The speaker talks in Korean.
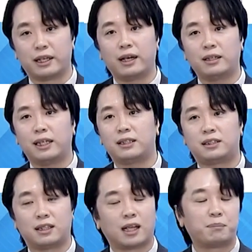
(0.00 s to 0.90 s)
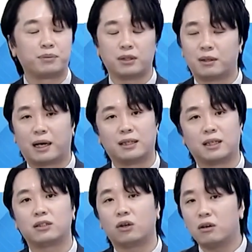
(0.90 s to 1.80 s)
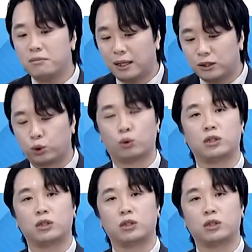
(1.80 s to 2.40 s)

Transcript: NHN 나쁜 기업 아니라 정말 좋은